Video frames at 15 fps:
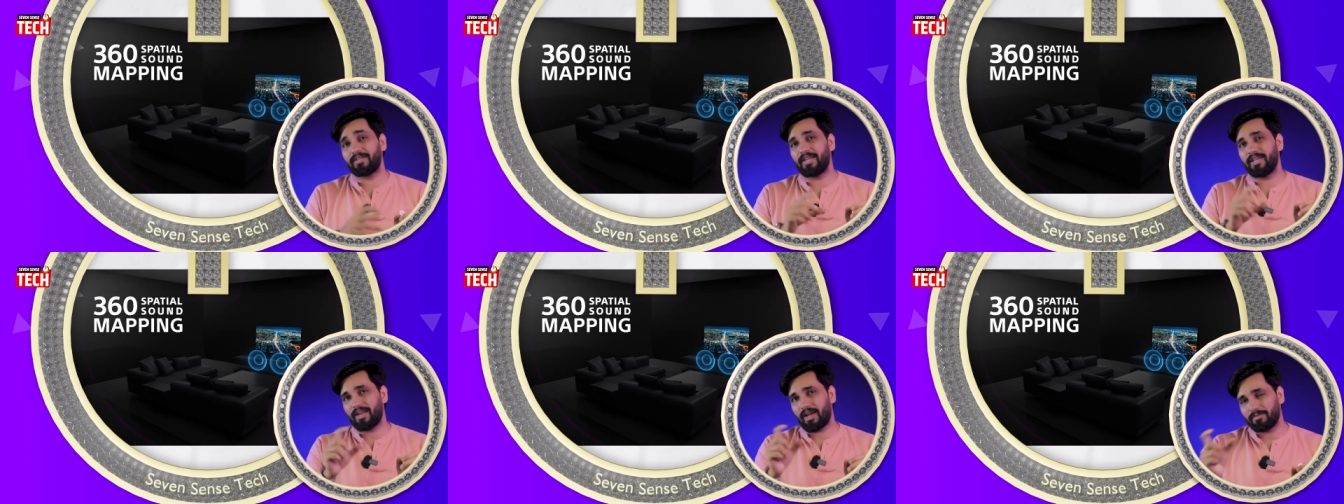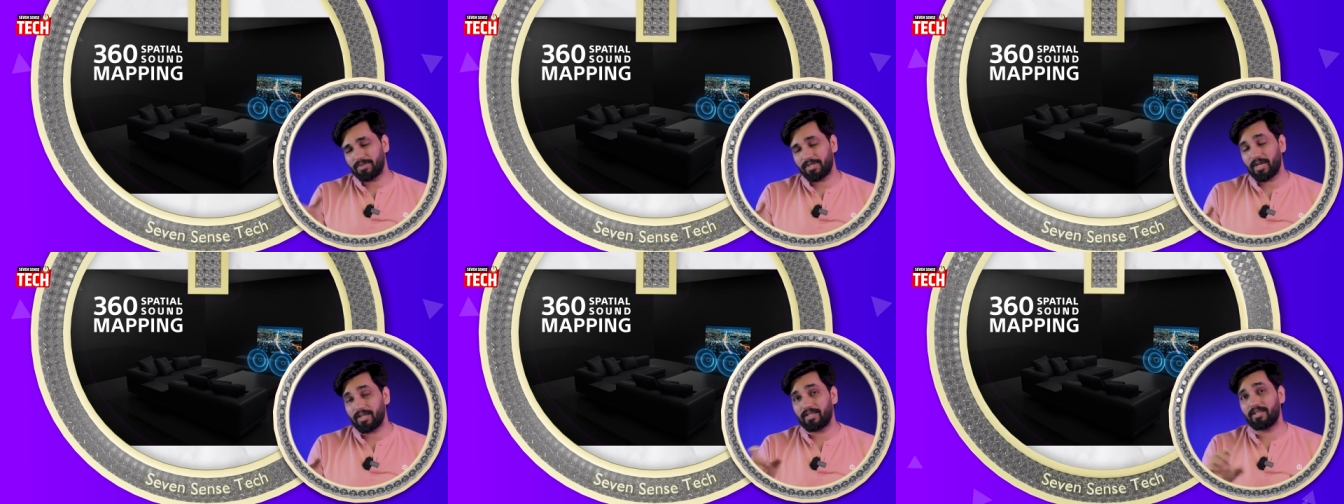के नाम
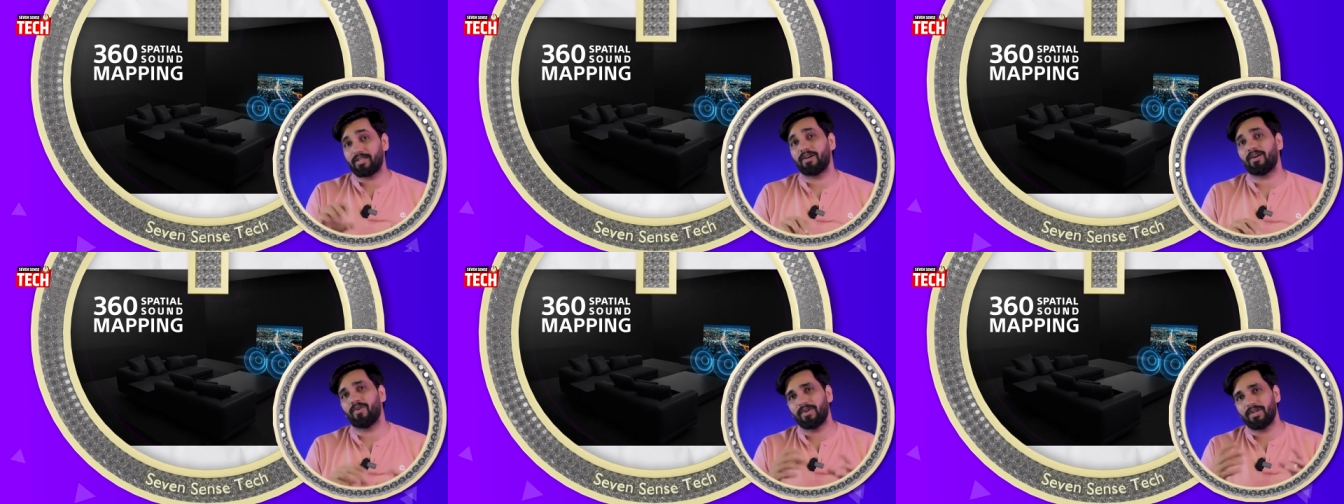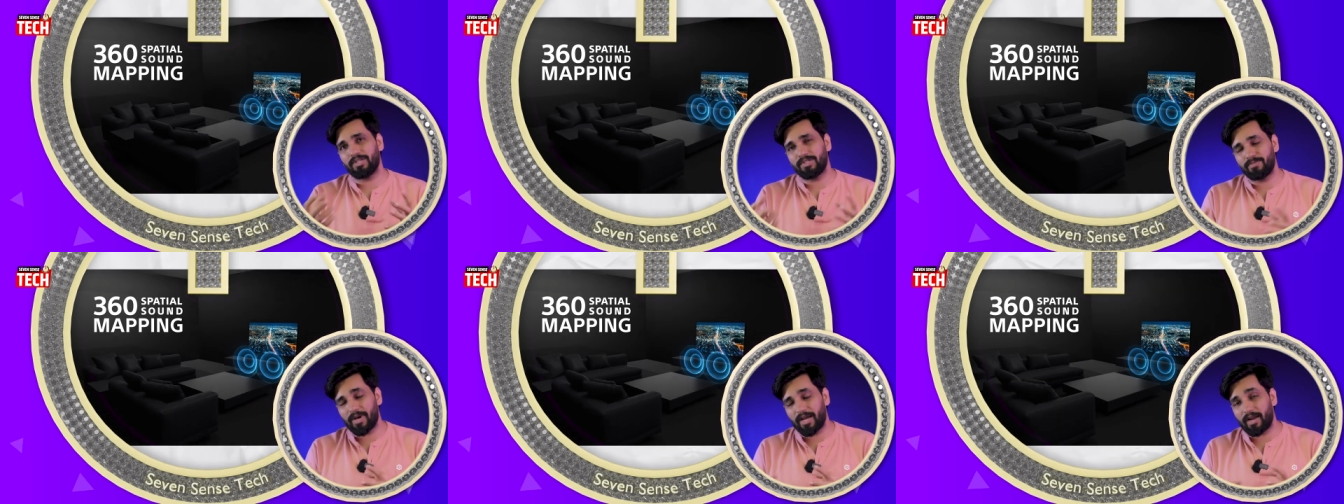से आता था और
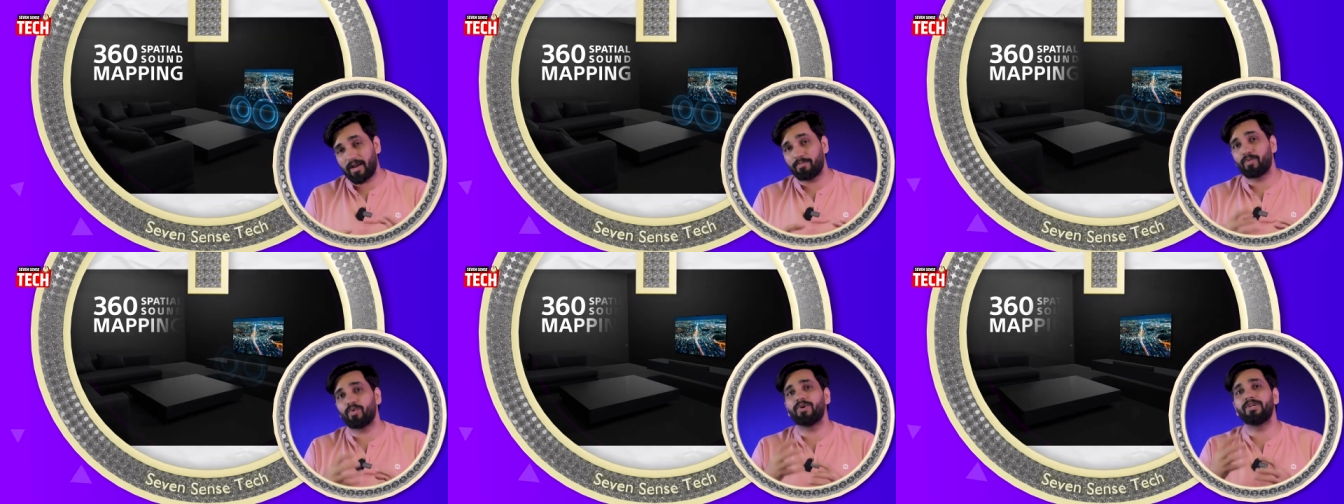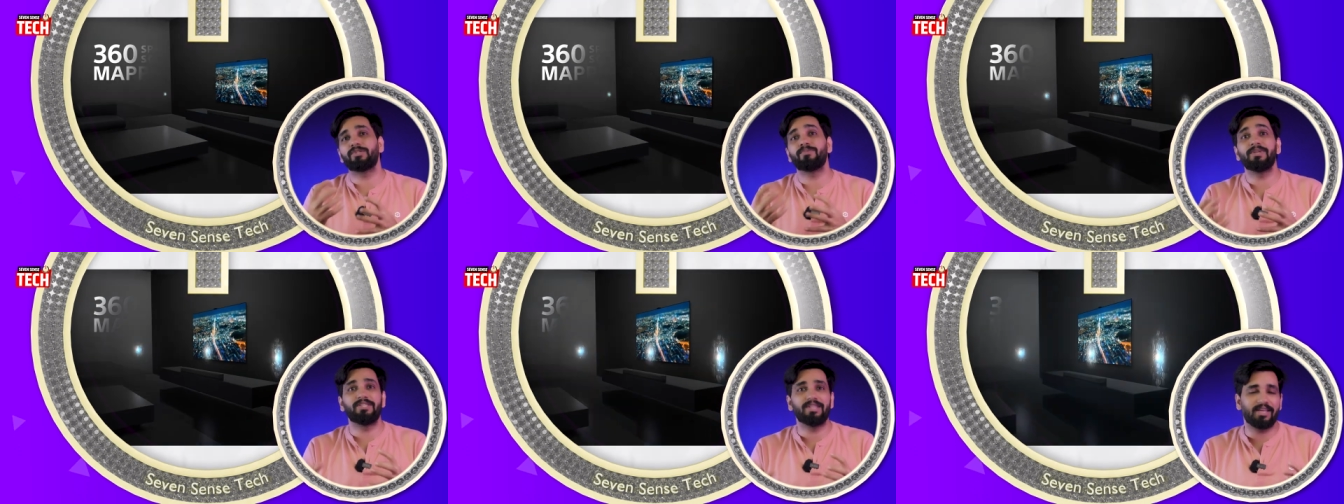इस बार आपको
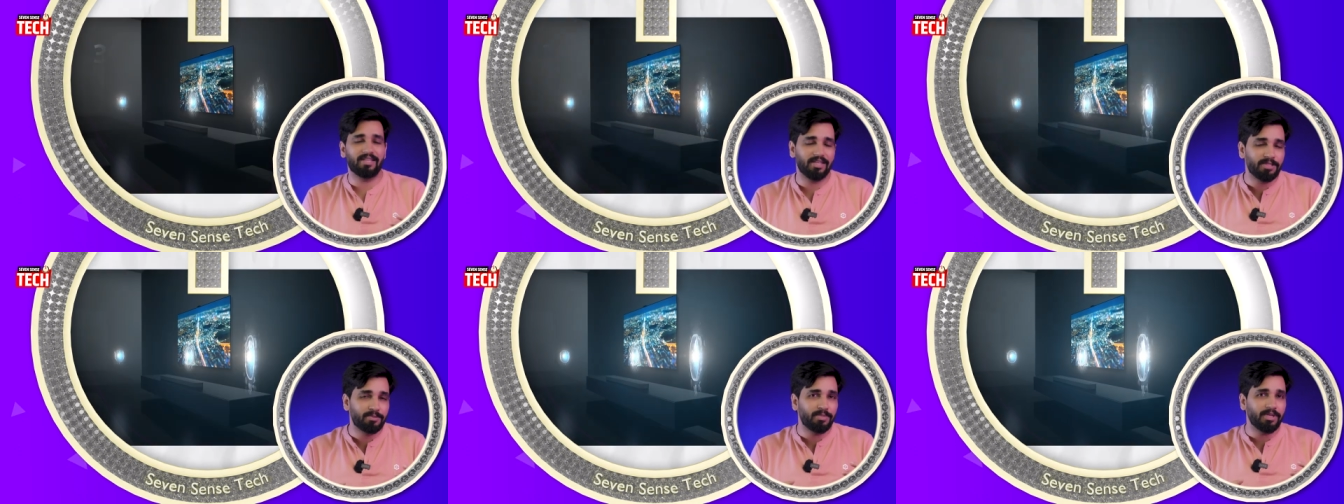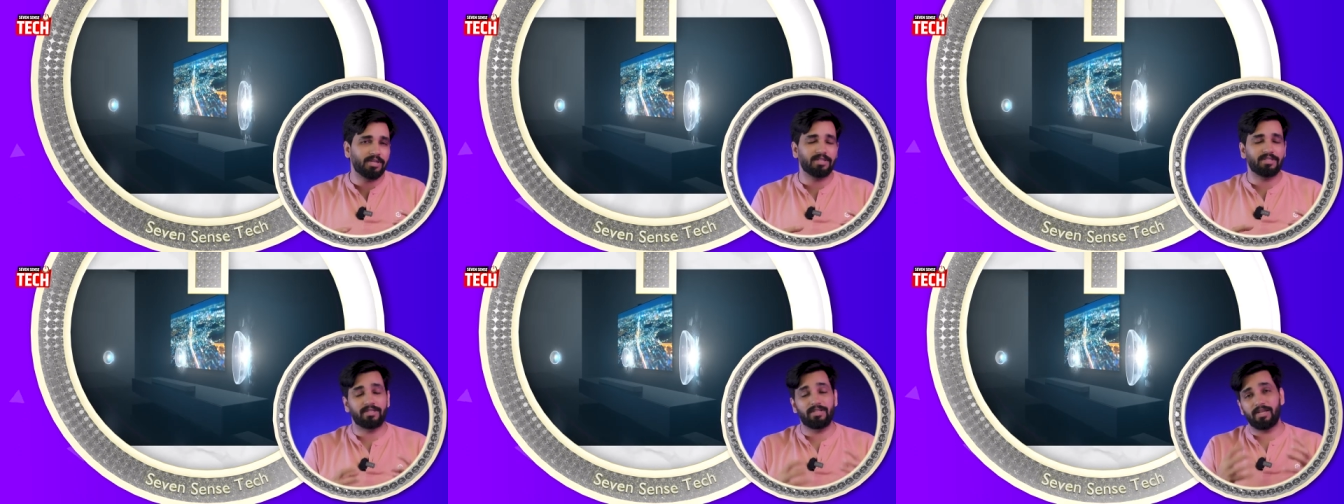इसमें ज़्यादा
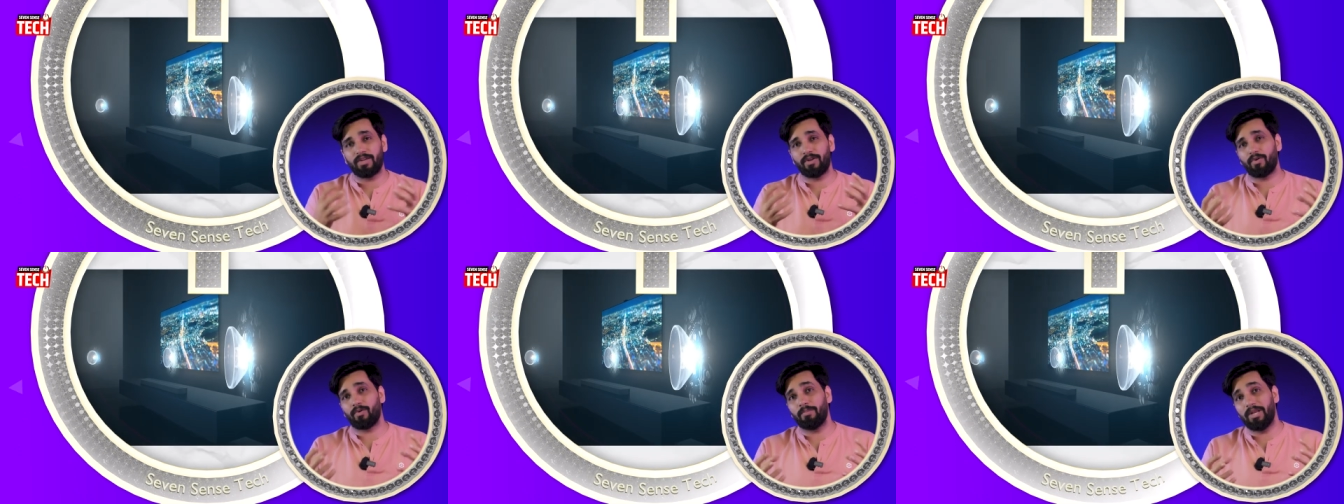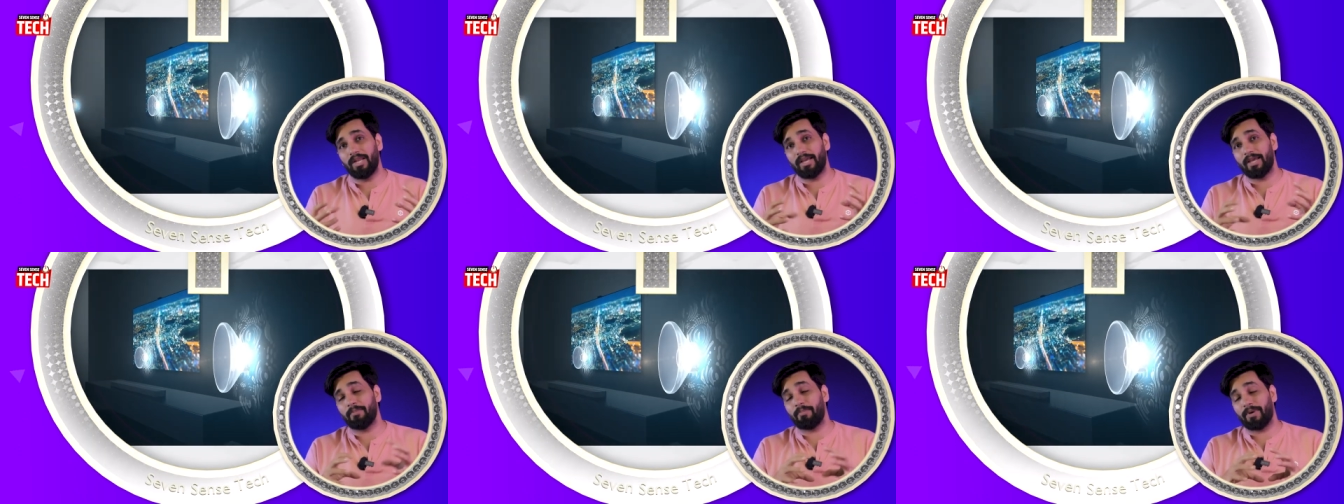स्पीकर्स देखने को
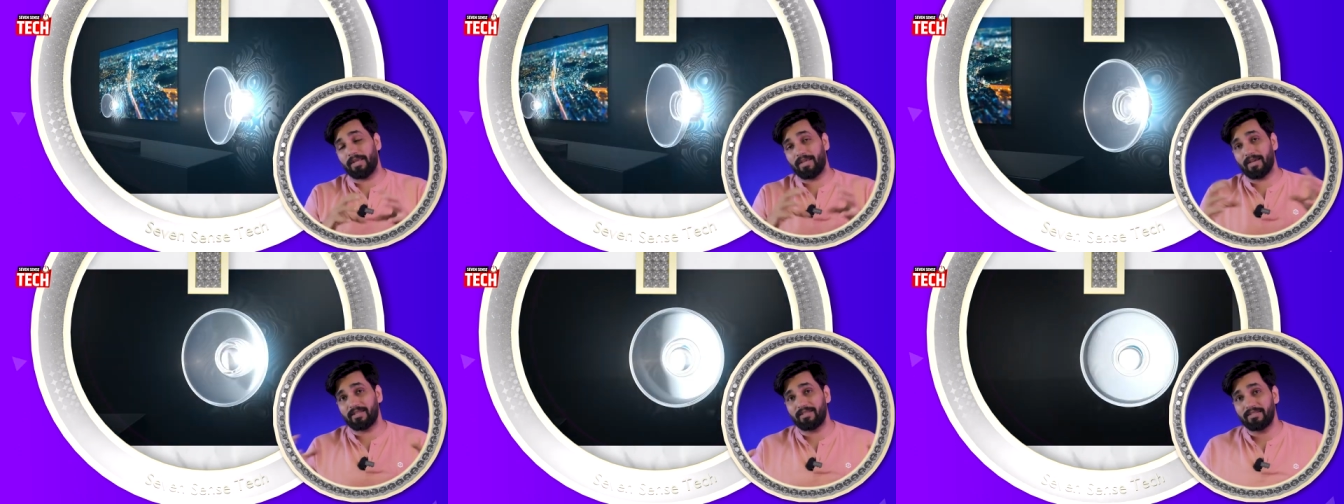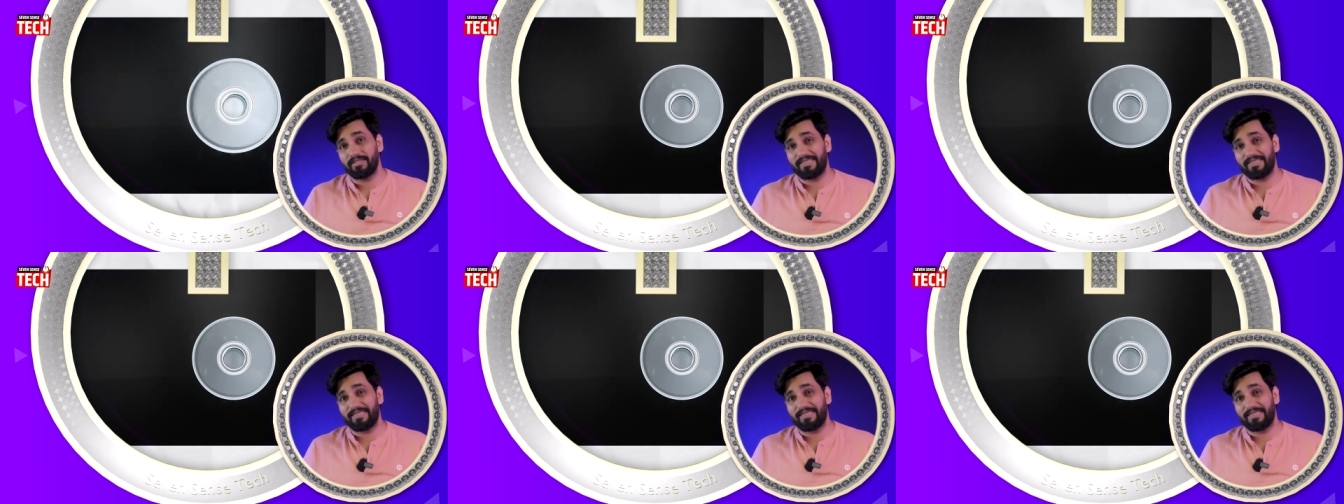मिलेंगे बढ़िया